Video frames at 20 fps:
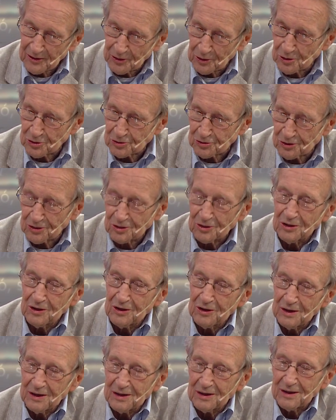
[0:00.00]
Grosso,
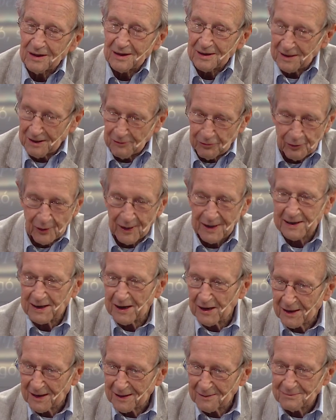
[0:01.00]
que fue el
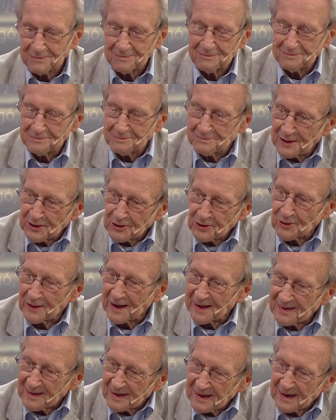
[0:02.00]
que me dio
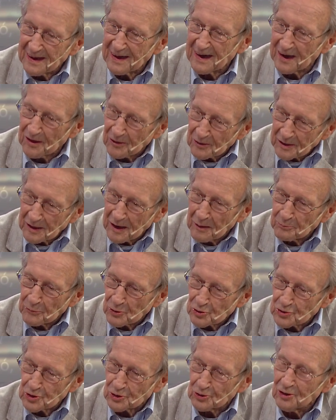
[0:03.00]
la idea y
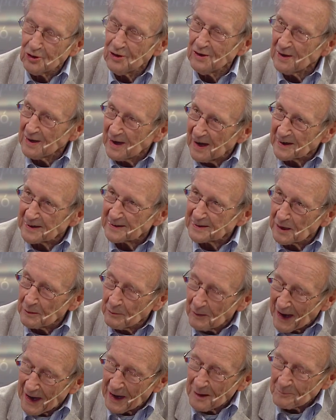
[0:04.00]
apoyó ah,
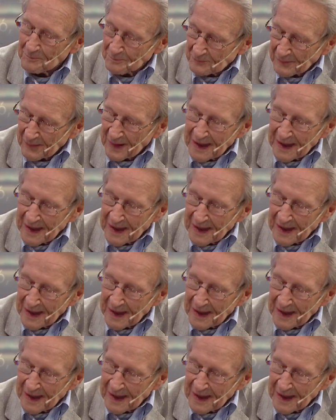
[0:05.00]
Arteba.